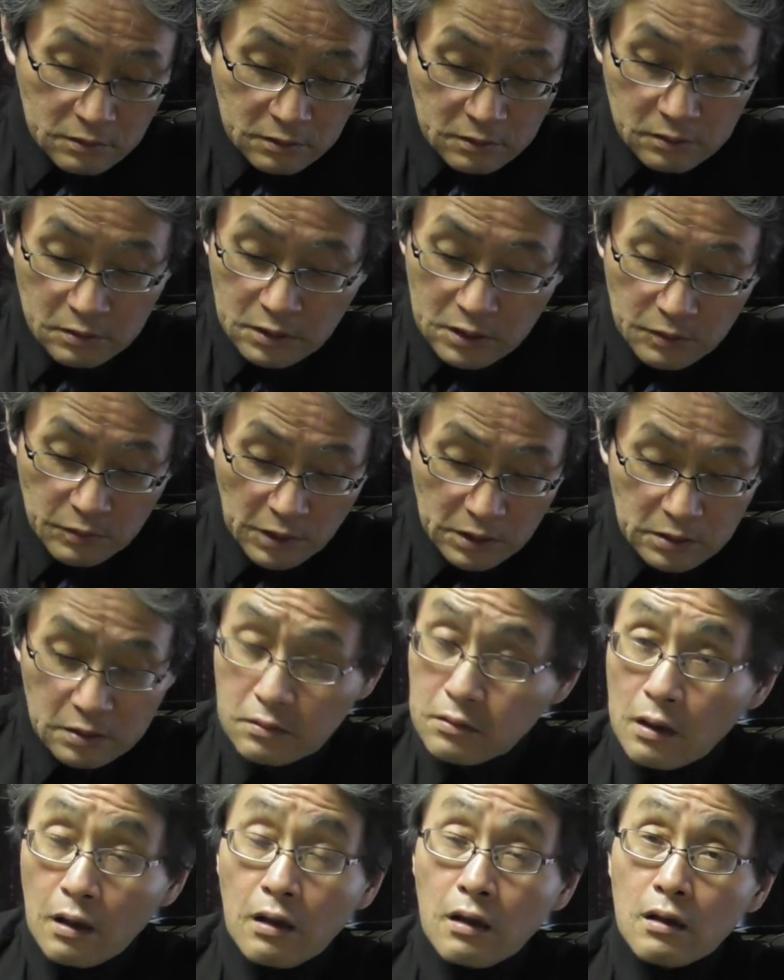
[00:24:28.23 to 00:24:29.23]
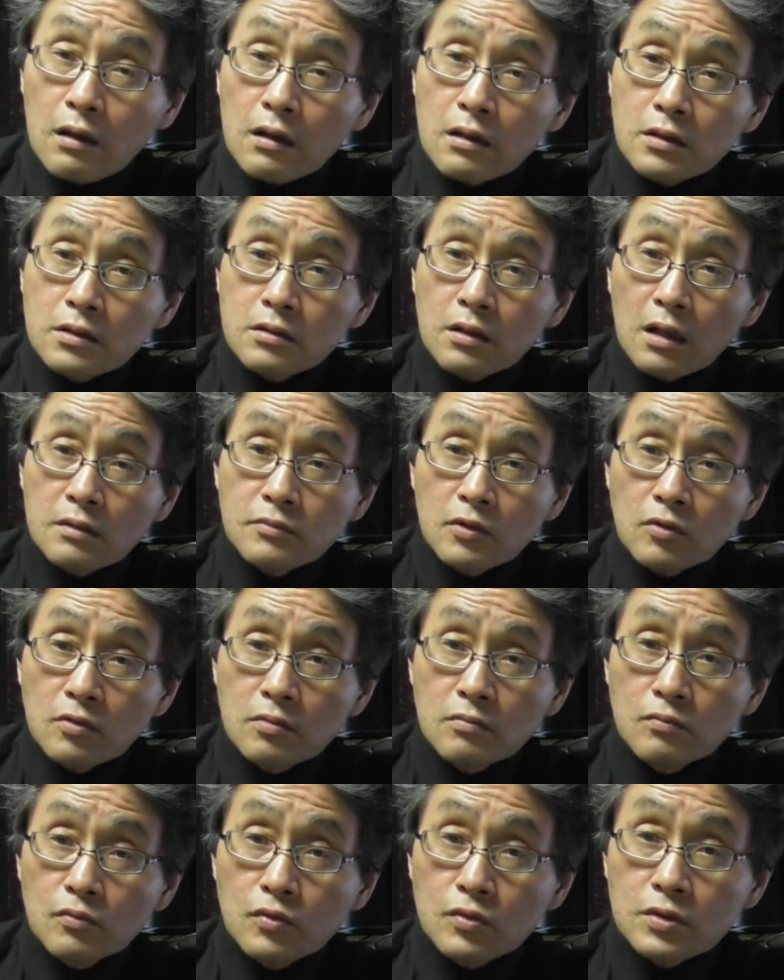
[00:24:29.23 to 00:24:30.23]
続きまして、北山
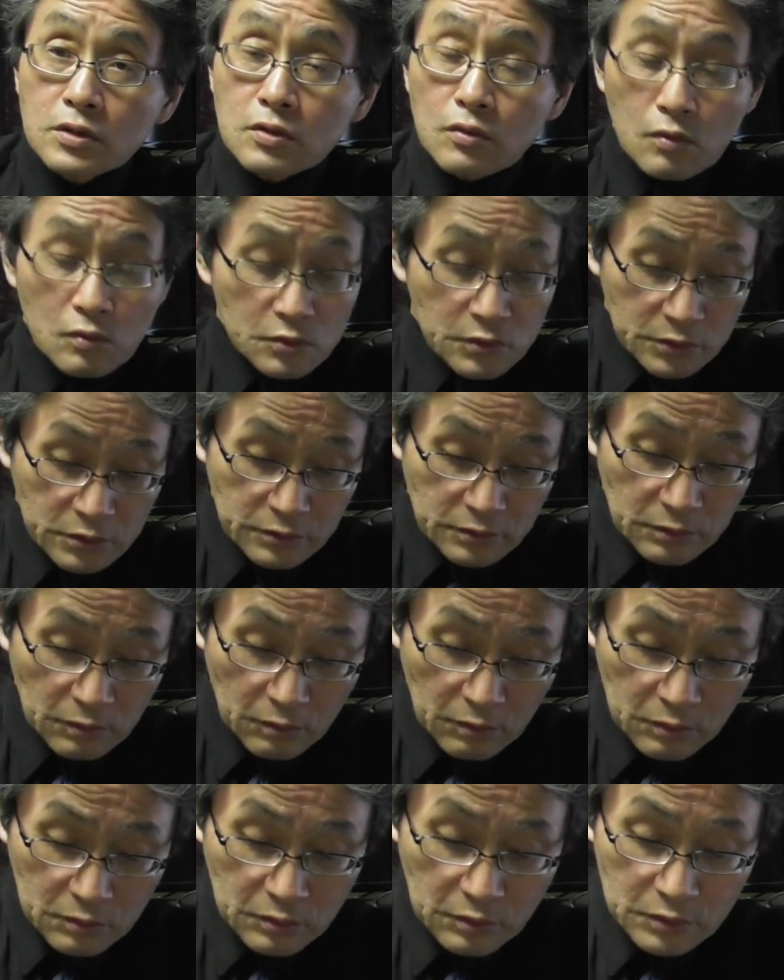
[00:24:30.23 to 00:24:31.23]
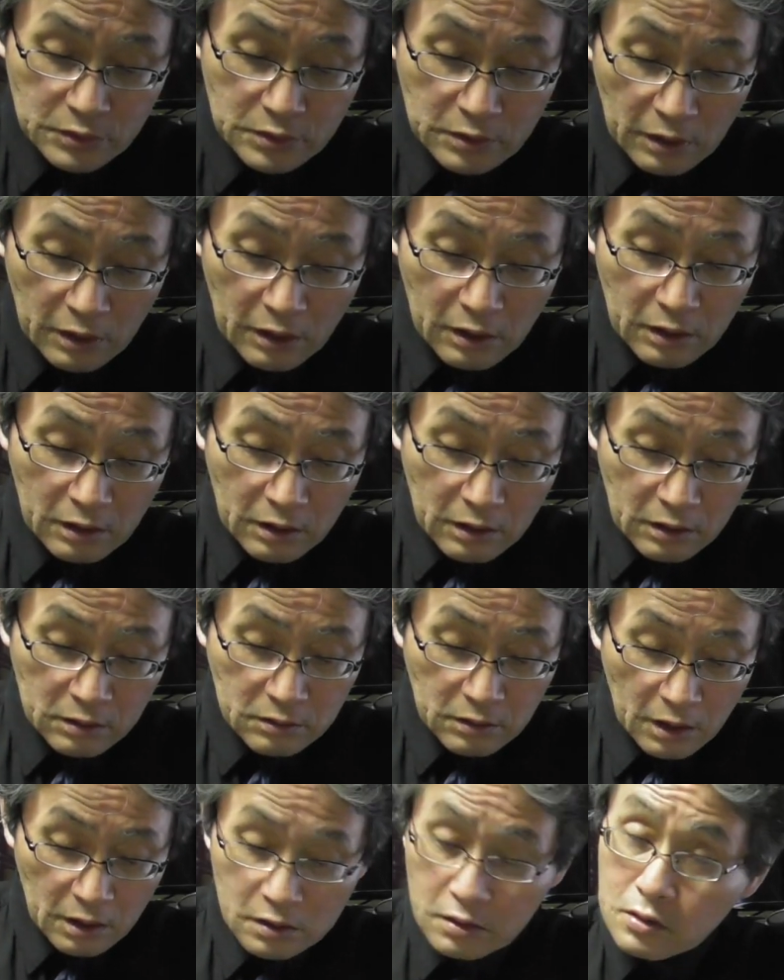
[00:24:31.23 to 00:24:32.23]
本門寺の重宝として
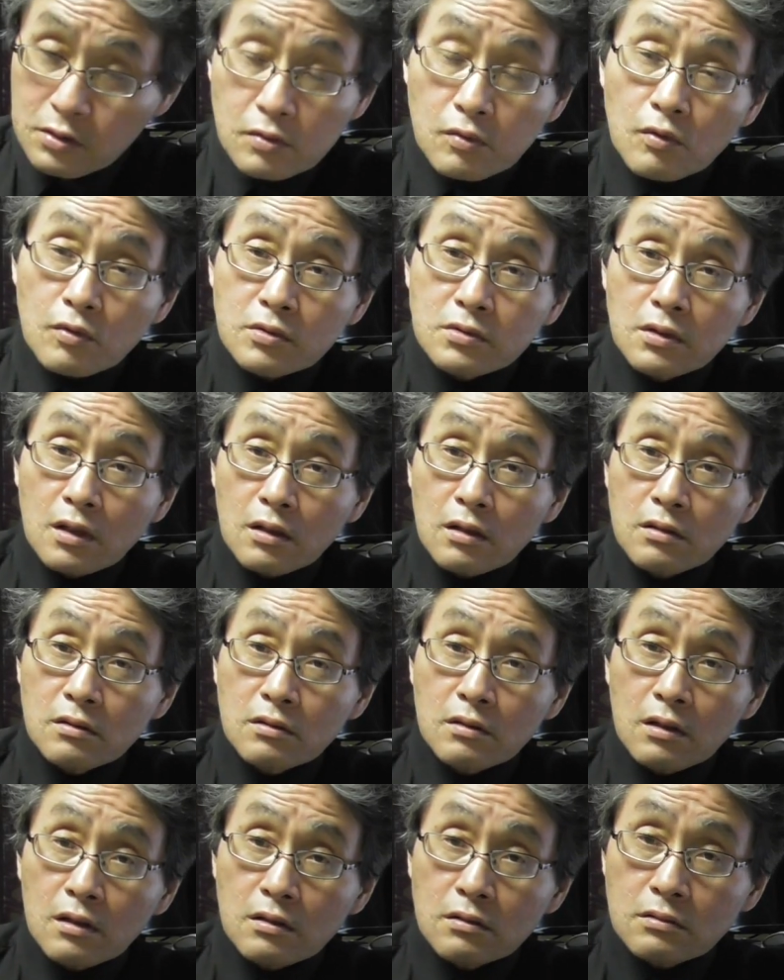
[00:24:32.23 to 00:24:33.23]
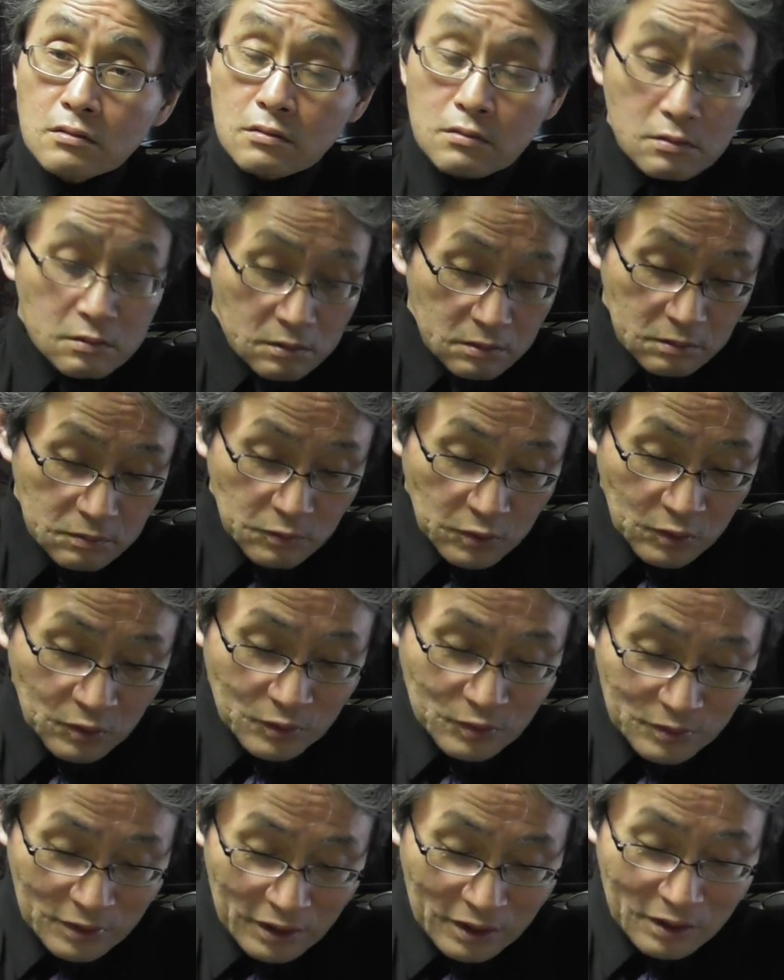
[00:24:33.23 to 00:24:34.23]
伝承されているも
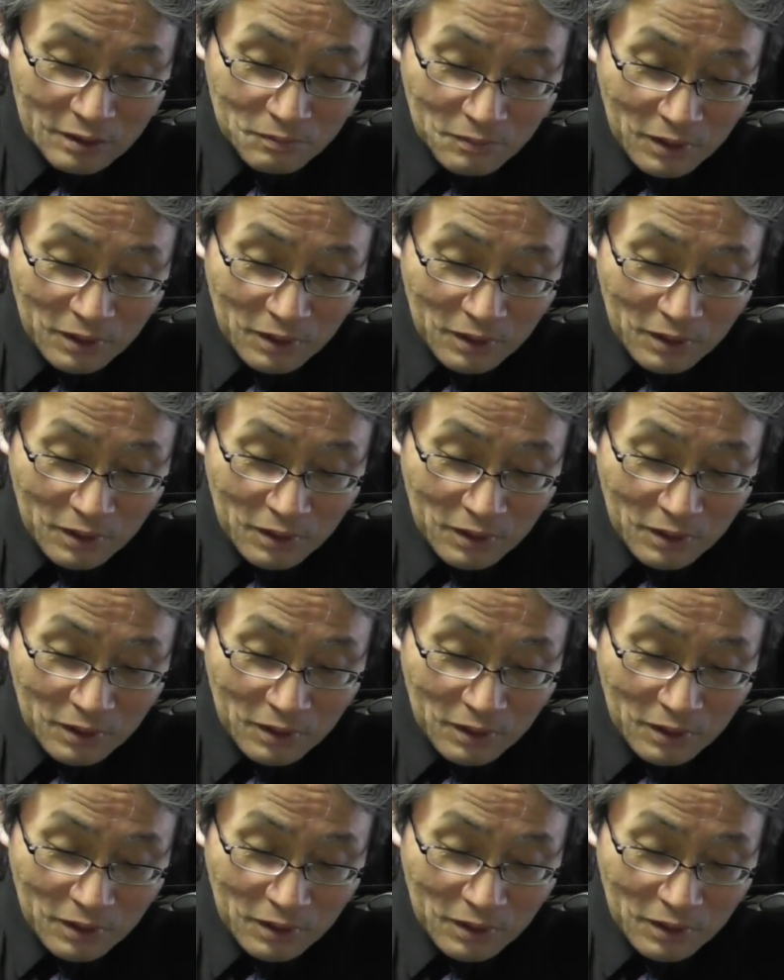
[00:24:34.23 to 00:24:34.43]
ので、